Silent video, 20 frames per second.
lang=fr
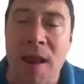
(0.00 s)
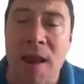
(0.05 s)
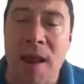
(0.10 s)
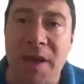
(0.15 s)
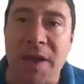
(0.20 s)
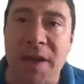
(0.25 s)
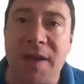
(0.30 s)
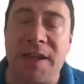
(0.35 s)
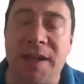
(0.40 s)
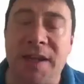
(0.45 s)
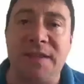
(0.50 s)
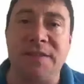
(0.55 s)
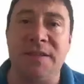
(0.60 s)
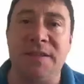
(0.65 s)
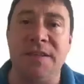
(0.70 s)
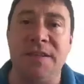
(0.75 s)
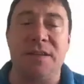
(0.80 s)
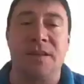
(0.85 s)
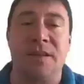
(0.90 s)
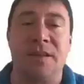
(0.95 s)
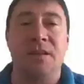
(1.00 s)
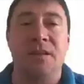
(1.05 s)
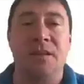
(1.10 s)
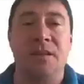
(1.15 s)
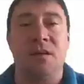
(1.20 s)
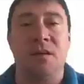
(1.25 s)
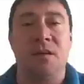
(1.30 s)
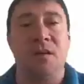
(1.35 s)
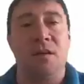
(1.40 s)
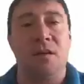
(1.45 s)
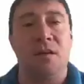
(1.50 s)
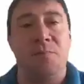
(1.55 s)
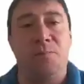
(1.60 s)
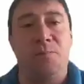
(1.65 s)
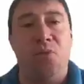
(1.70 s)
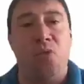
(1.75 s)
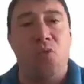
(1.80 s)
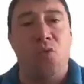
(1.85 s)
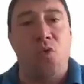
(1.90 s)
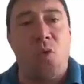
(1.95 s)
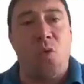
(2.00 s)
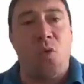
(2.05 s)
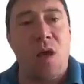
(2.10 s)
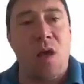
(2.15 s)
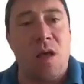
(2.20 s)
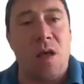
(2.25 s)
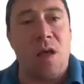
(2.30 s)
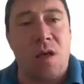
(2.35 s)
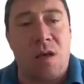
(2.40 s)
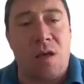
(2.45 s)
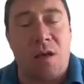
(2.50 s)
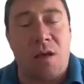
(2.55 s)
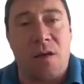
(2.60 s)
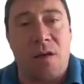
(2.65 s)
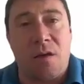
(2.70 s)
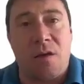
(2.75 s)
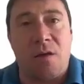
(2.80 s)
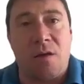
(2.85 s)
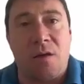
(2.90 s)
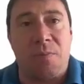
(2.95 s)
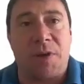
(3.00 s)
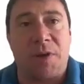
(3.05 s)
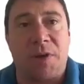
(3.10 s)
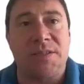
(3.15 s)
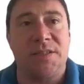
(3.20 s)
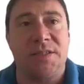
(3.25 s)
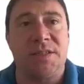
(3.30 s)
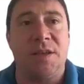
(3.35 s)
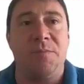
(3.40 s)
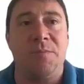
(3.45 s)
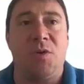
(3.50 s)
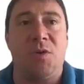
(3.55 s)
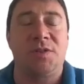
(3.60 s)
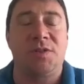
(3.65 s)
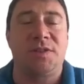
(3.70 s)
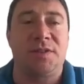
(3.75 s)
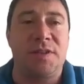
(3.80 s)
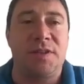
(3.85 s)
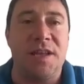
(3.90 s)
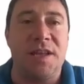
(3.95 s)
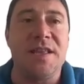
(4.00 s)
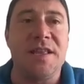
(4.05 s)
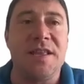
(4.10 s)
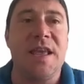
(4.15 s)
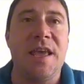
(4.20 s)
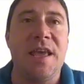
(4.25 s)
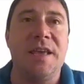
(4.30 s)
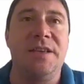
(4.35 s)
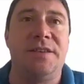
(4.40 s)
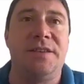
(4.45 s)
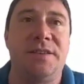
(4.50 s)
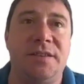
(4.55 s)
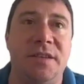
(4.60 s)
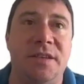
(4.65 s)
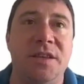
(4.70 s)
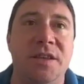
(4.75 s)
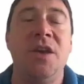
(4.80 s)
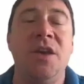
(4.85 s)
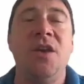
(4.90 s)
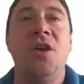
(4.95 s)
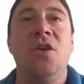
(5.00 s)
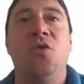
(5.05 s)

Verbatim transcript: l'Amérique latine? Euh, pourquoi euh, précisément c'est né ici?